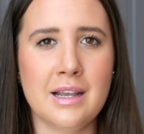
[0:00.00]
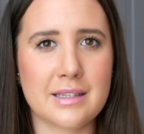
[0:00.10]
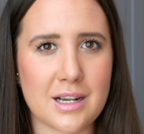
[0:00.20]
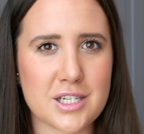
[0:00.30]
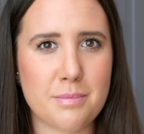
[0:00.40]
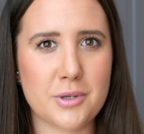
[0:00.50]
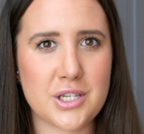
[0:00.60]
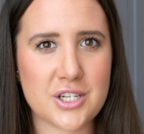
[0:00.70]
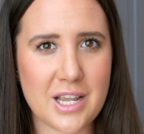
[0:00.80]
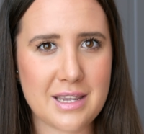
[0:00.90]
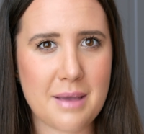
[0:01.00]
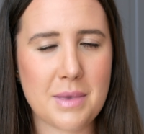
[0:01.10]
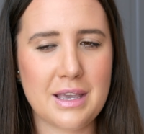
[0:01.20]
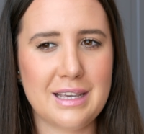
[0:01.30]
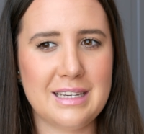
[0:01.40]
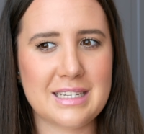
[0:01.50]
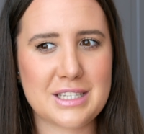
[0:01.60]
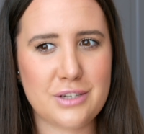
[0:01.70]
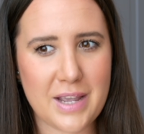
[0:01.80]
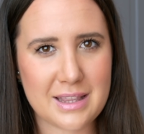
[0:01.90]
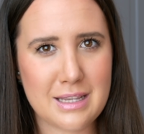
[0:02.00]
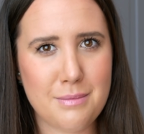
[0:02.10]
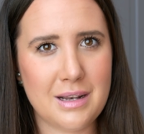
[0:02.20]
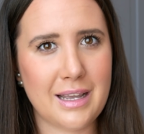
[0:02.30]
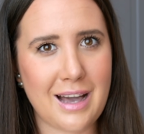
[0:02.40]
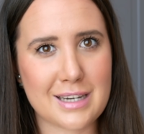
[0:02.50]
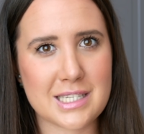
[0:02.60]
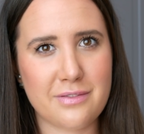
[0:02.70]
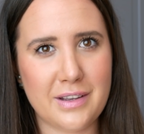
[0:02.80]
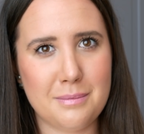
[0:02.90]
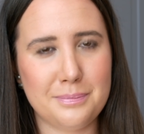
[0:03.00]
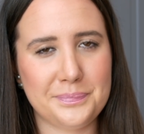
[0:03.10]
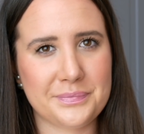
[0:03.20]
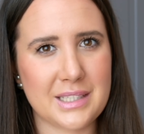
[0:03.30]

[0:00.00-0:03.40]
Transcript: także pocieszeniem jest świetnym lekarstwem,